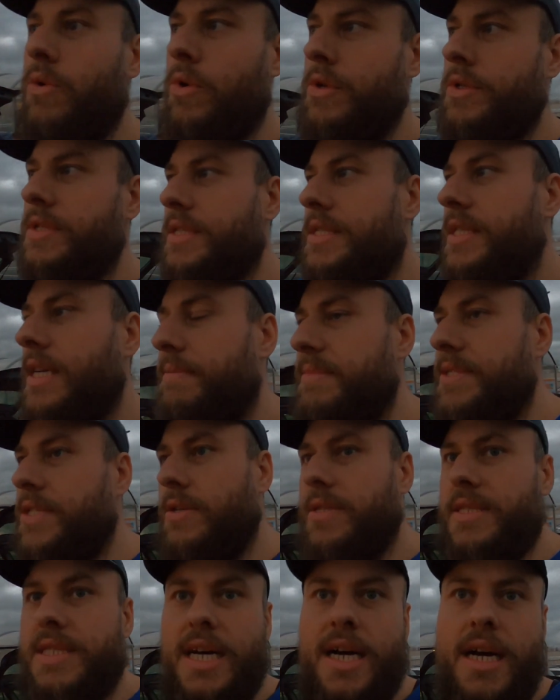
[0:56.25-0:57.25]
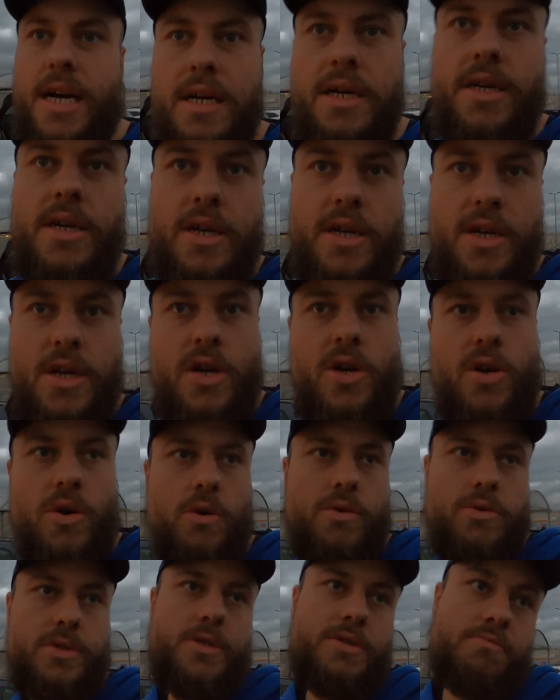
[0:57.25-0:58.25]
und am Sonntag
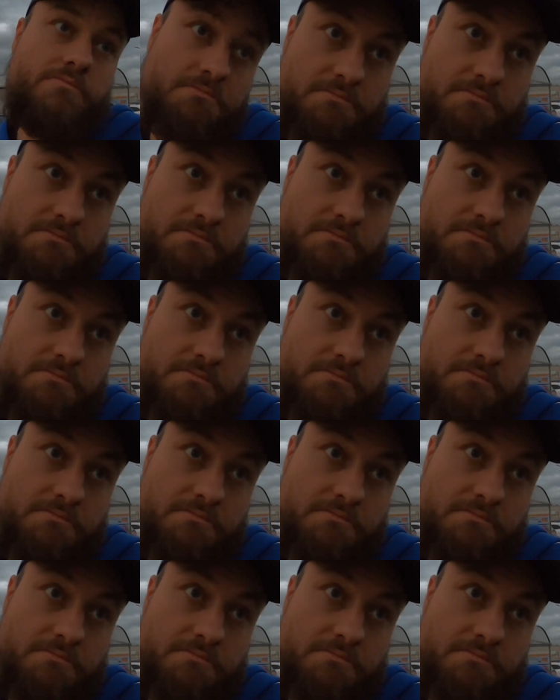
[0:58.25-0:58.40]
und